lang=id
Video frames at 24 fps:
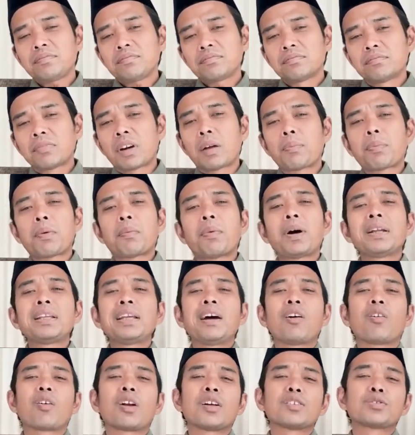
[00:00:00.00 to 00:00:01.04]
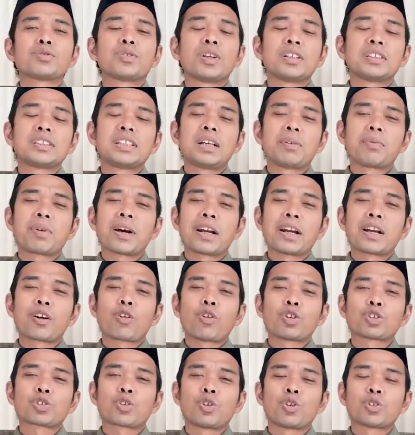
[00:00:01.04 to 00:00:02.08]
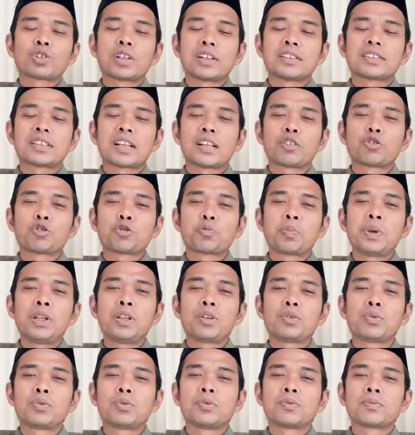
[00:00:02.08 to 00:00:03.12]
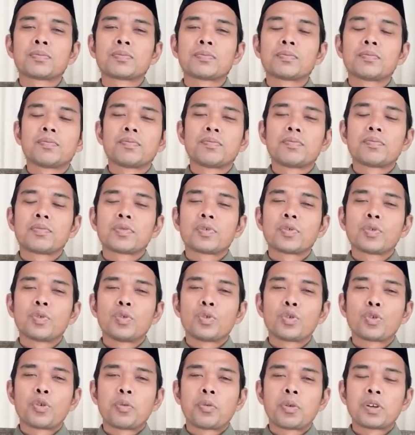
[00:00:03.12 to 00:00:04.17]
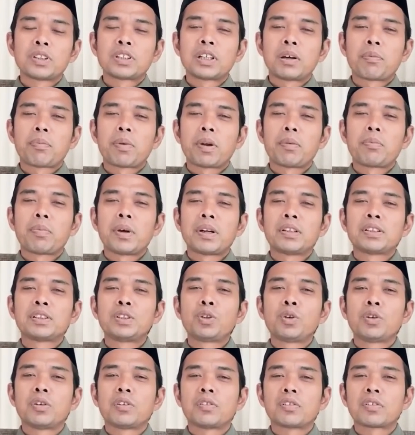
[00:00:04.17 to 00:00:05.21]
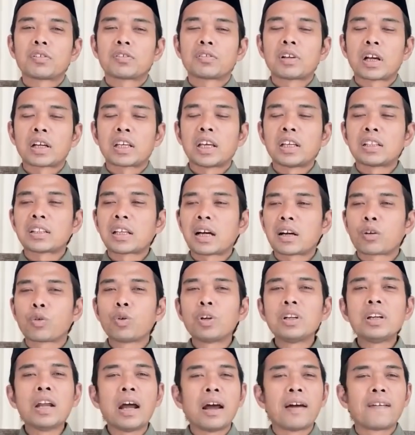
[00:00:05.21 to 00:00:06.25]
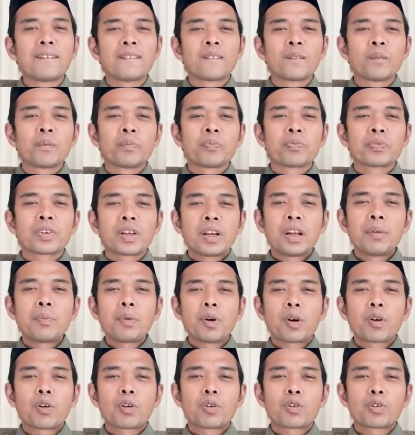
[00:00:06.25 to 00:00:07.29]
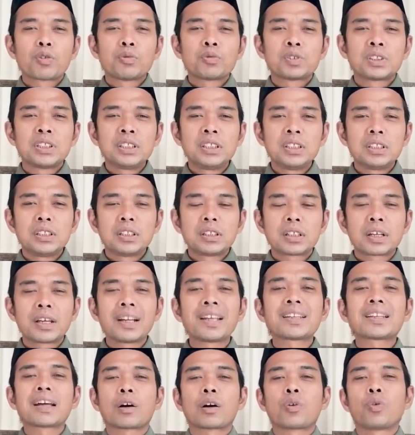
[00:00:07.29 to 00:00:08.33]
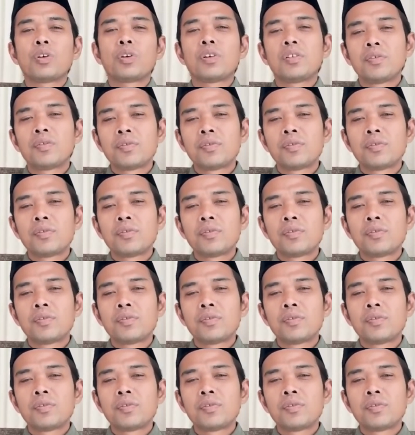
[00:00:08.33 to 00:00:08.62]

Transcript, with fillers: berapa banyak orang sudah siapkan kos-kosan 100 pintu untuk persiapan pensiun, saking takutnya. Kenapa orang korupsi? Karena takut.